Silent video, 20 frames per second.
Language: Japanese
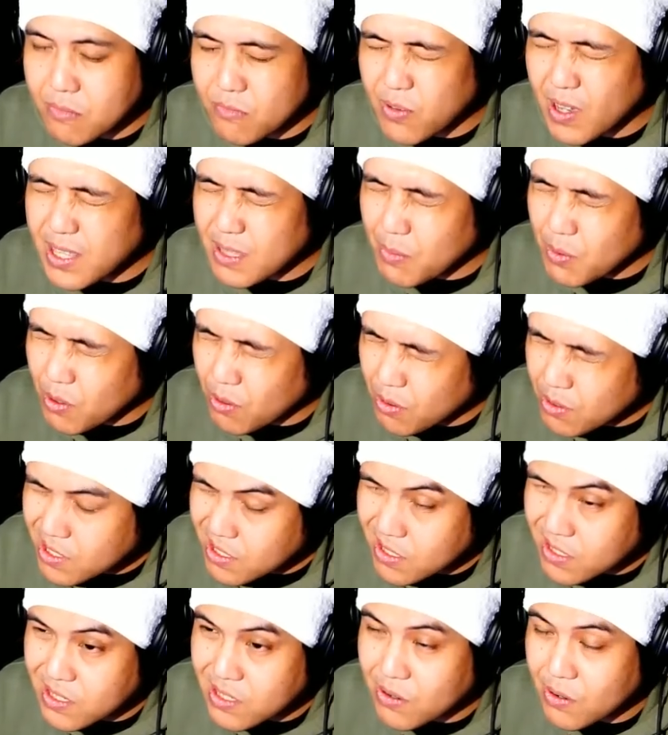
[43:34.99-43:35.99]
でもここ
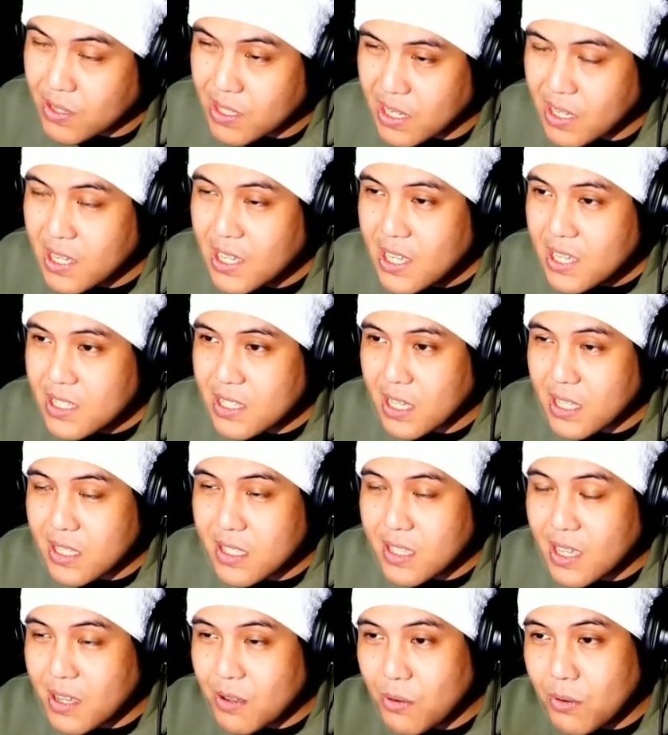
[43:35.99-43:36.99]
すごいな、絶
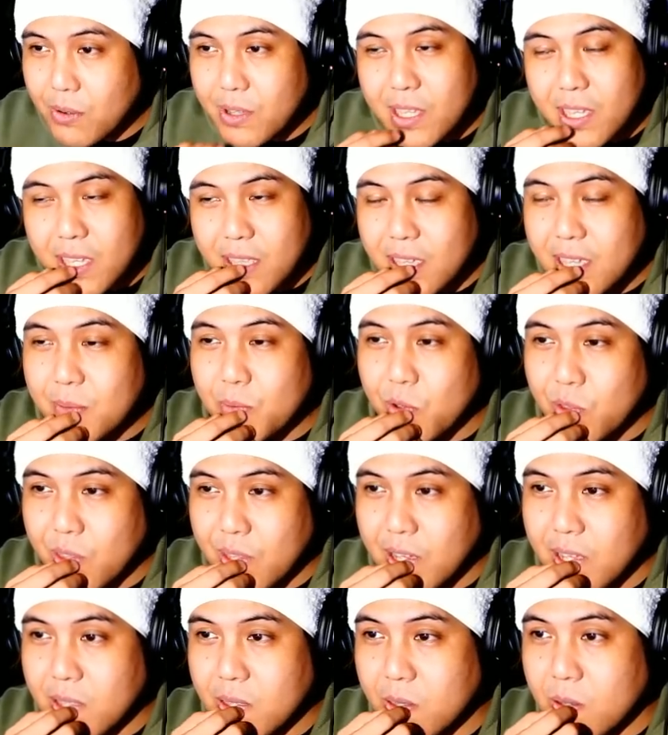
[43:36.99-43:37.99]
対ここ行けないもん
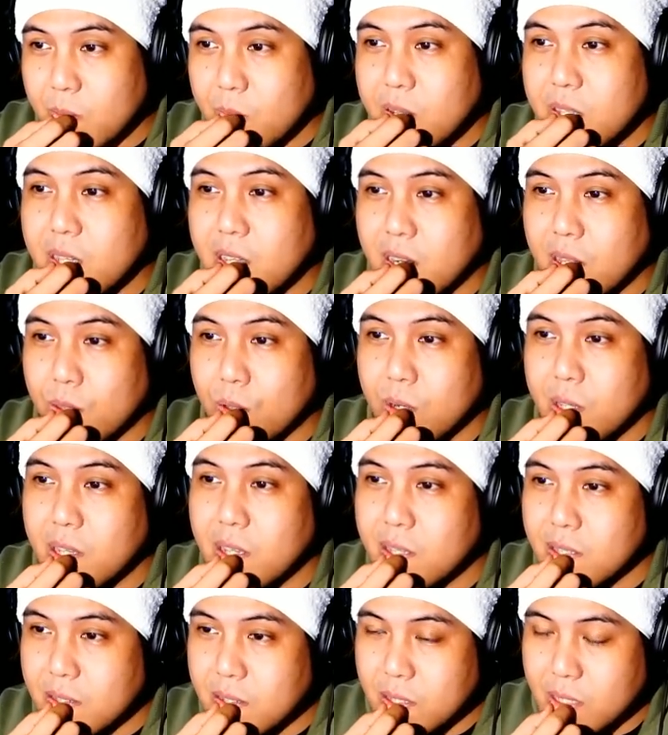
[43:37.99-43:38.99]
なと思いながら、とりあ
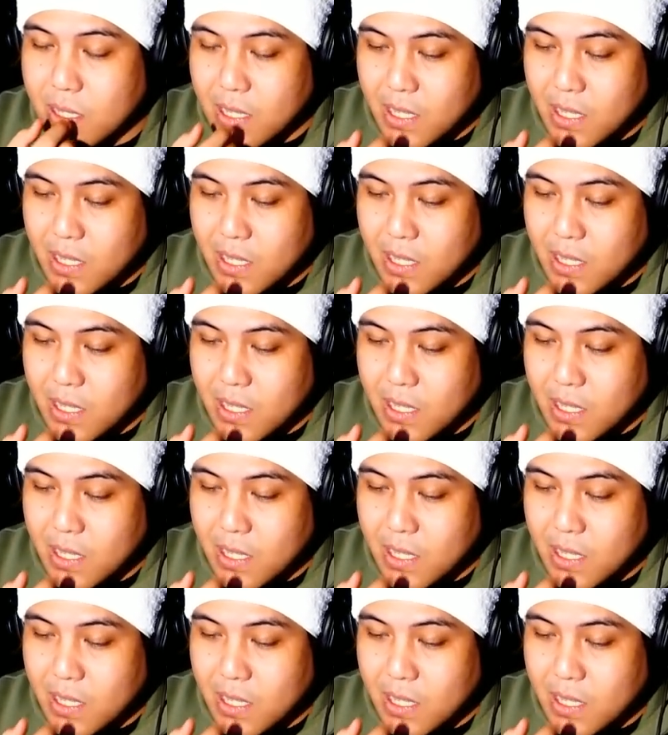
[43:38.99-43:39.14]
えず